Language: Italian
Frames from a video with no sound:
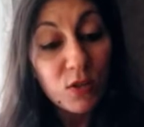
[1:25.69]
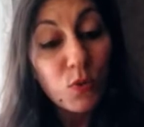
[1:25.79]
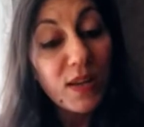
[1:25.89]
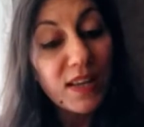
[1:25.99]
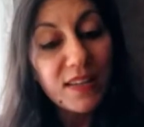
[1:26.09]

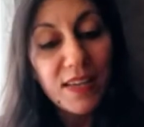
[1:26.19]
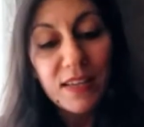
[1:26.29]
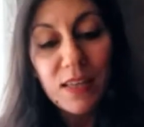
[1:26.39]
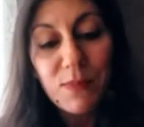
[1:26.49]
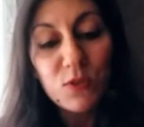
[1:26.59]
quella che è
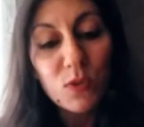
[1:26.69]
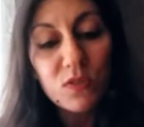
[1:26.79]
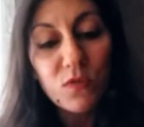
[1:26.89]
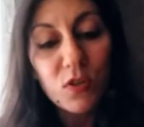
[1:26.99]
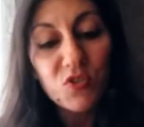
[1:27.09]
chiamato a
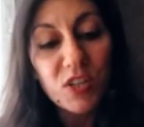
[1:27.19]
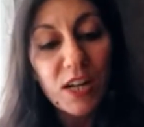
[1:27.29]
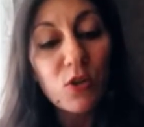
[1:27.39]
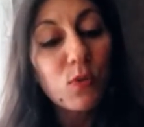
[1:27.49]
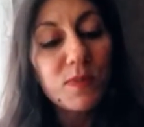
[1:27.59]
svolgere
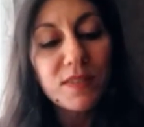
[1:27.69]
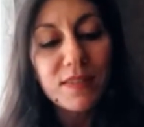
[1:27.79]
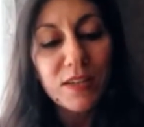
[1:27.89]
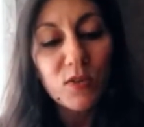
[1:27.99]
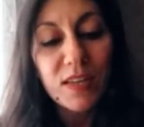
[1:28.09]
il
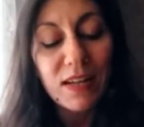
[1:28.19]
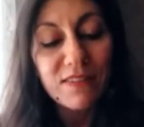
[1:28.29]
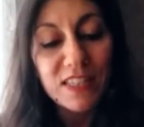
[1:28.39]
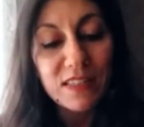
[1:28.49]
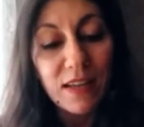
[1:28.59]
commissario Dalla
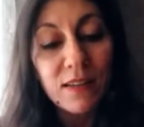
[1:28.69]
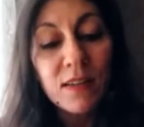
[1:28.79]
Vita,